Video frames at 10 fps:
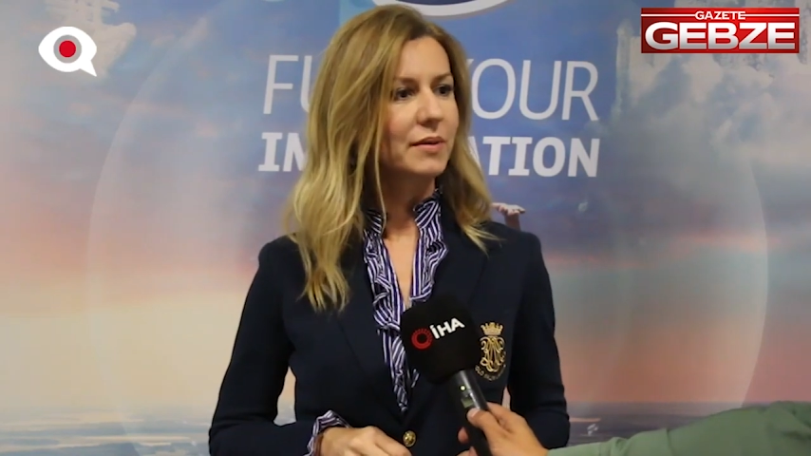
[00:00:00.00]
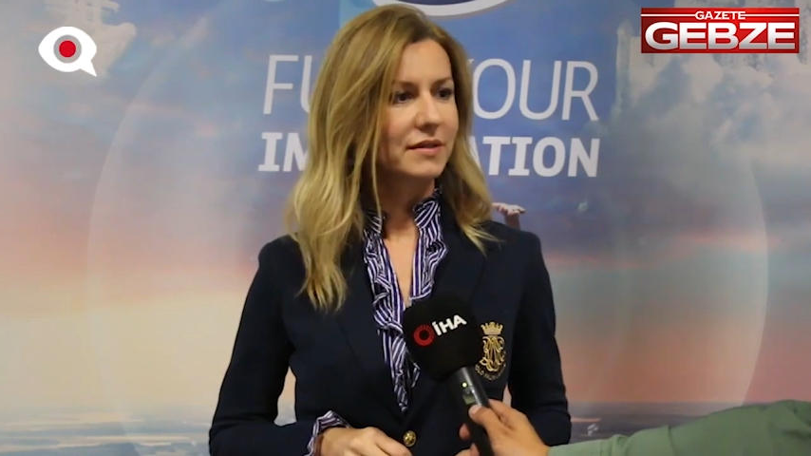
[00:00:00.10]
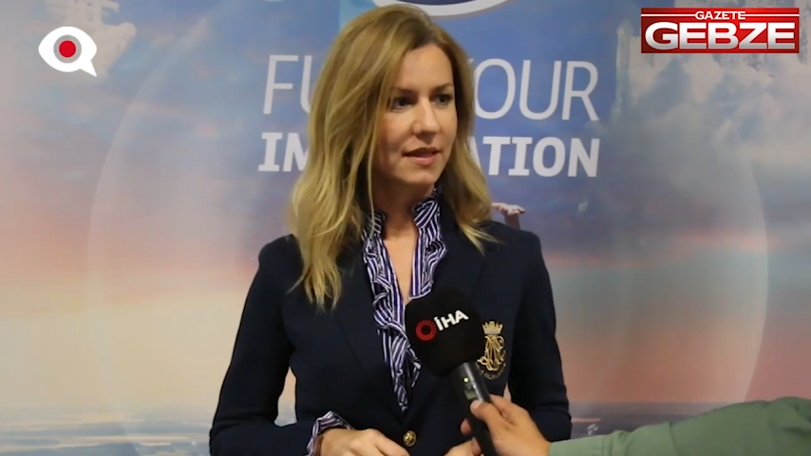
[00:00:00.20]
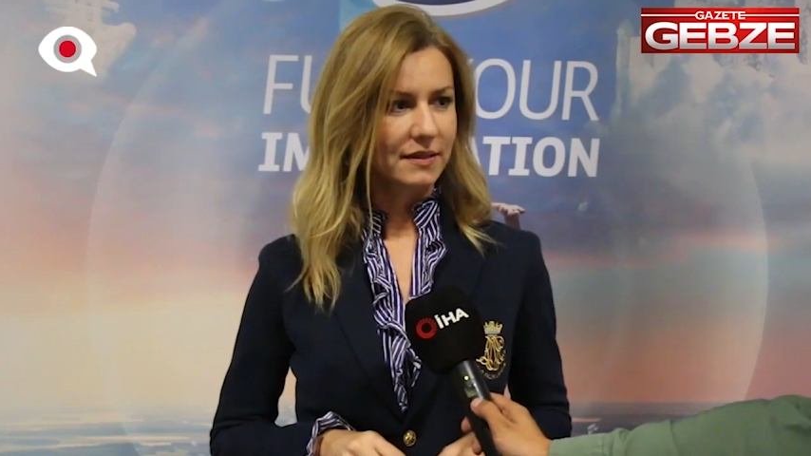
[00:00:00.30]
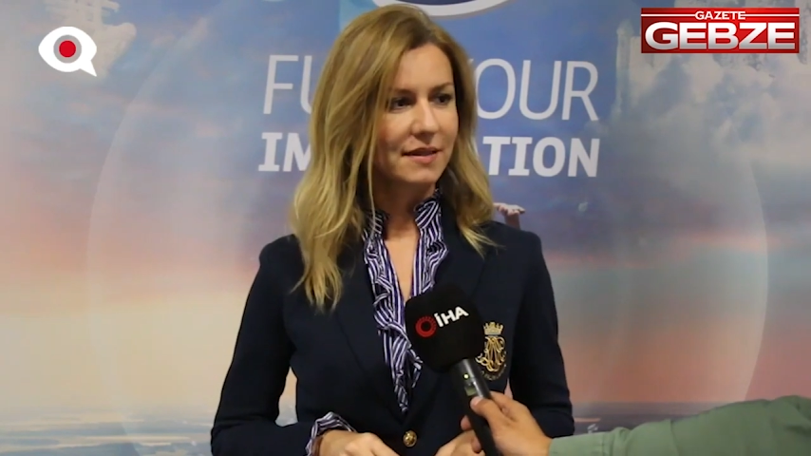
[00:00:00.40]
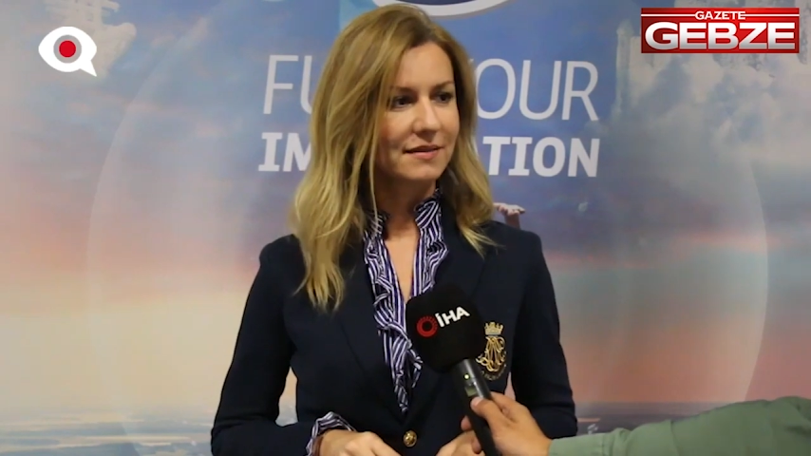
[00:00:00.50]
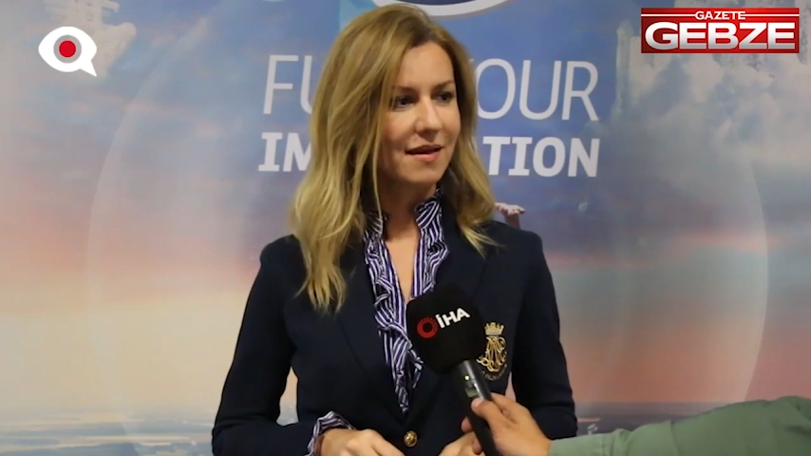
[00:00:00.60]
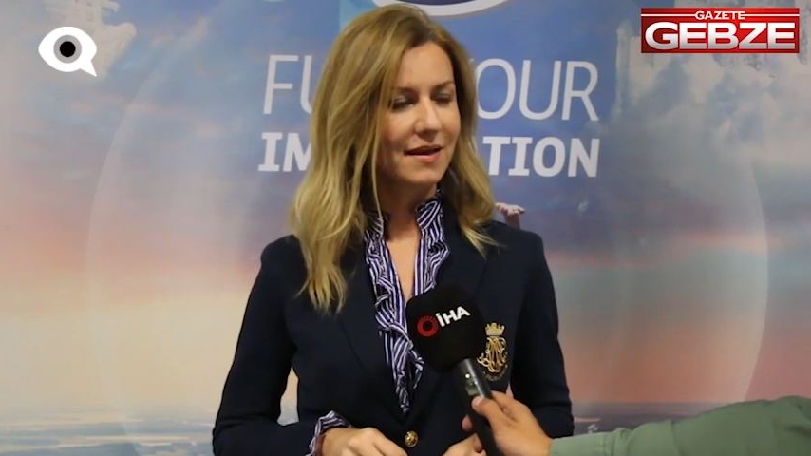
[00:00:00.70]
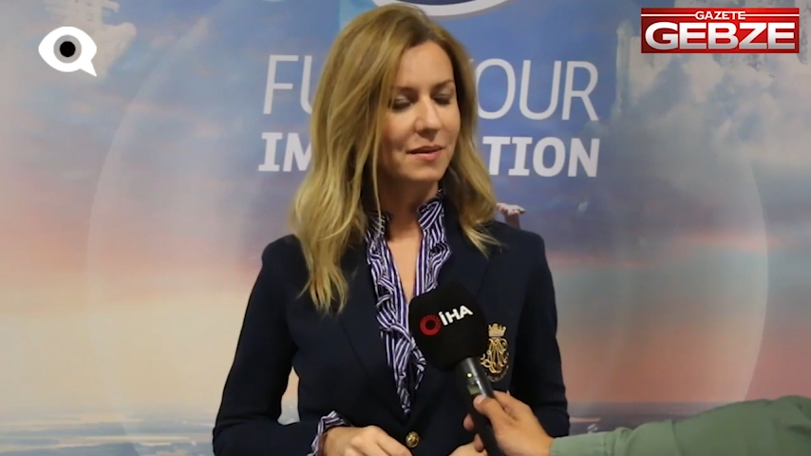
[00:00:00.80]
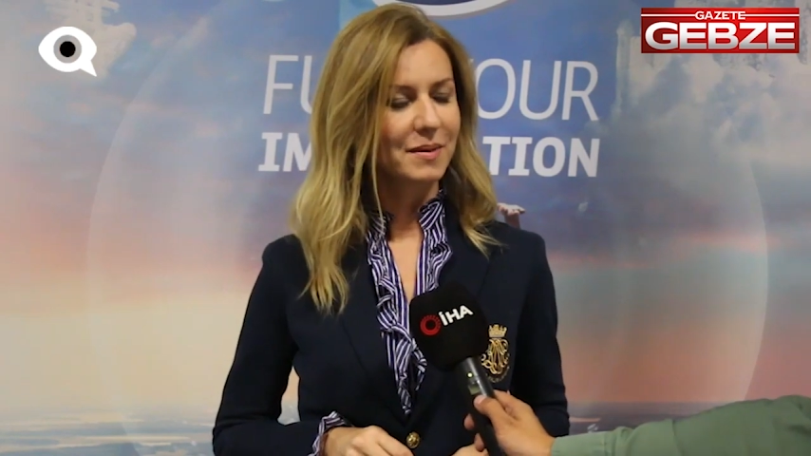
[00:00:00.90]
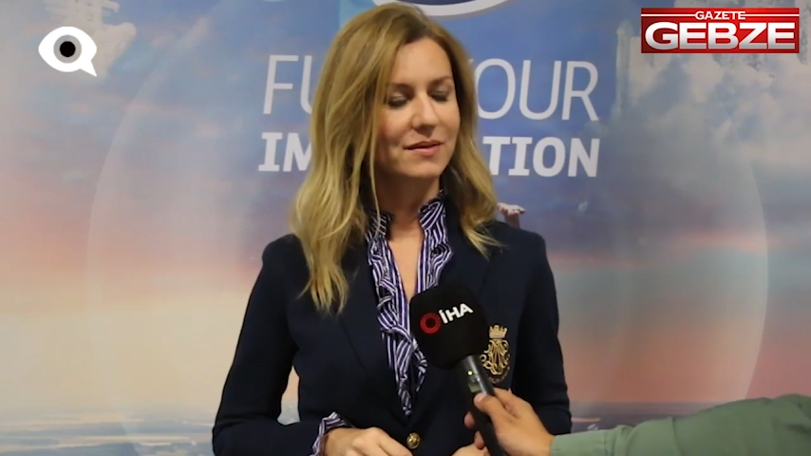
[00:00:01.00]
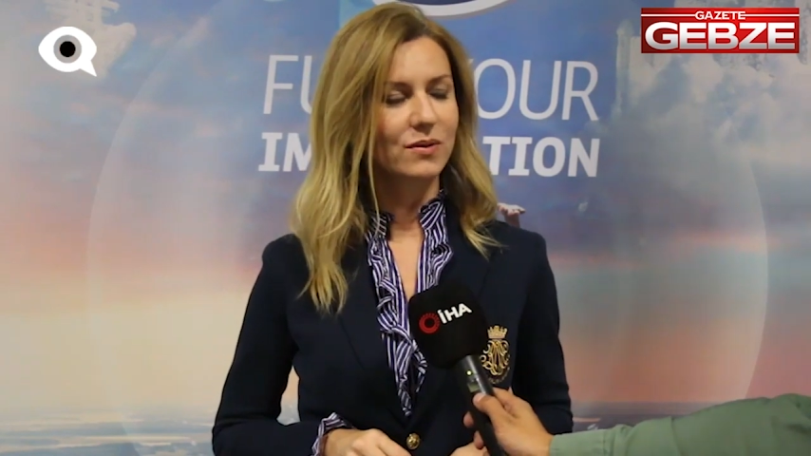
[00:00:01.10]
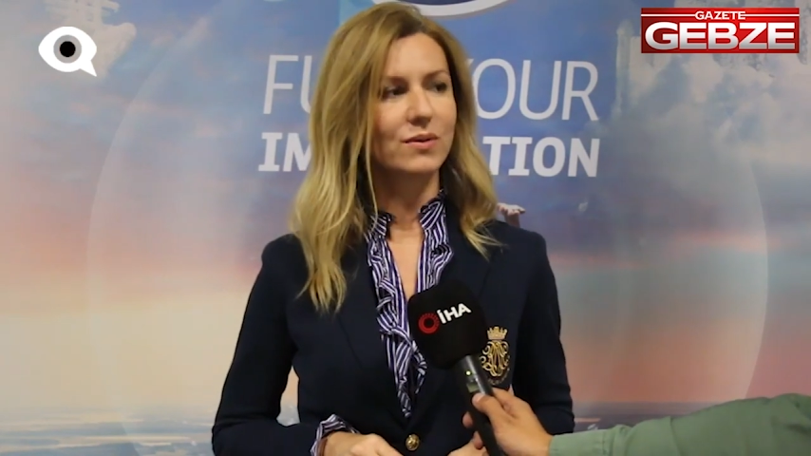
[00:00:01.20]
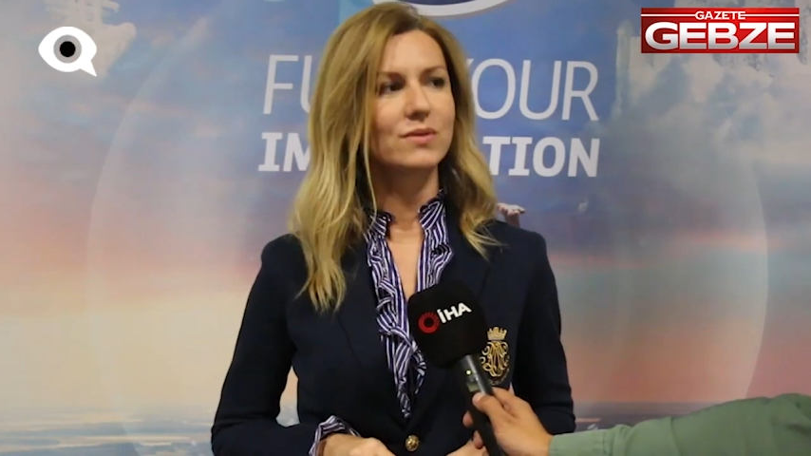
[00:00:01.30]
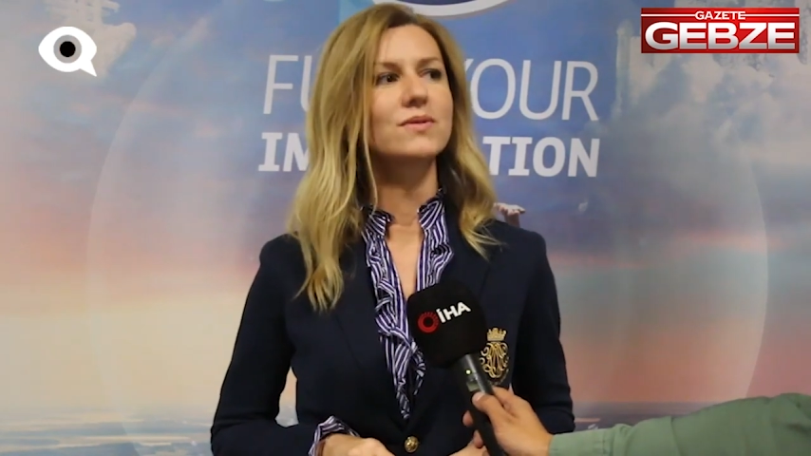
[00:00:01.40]
patentleri takip
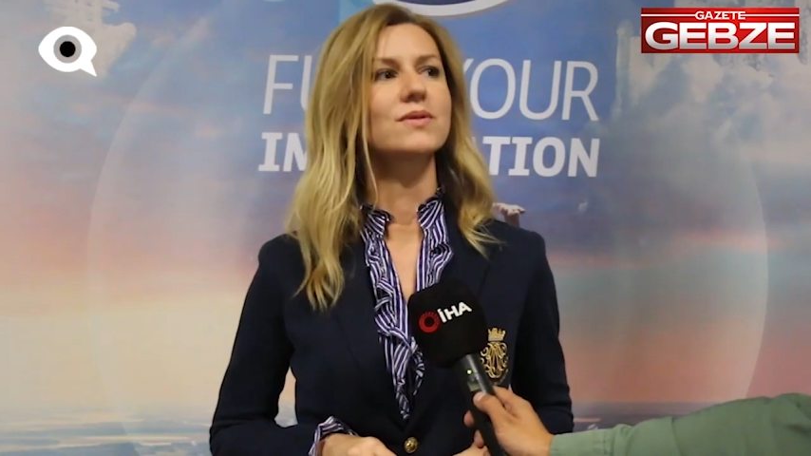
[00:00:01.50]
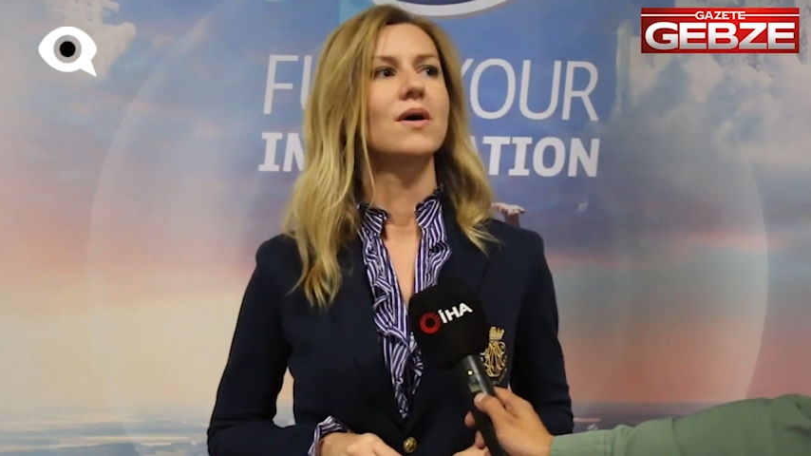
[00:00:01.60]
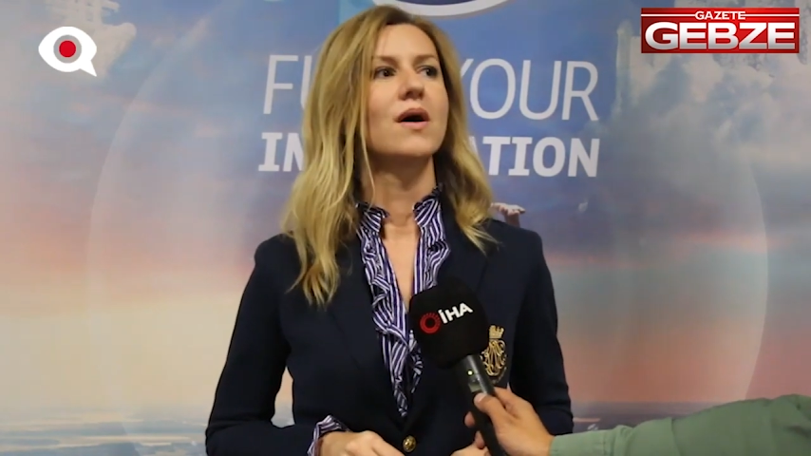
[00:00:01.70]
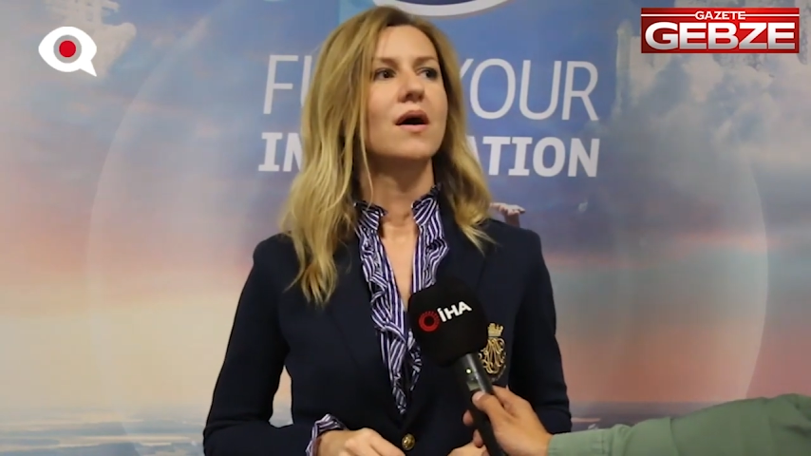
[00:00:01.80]
ediyoruz.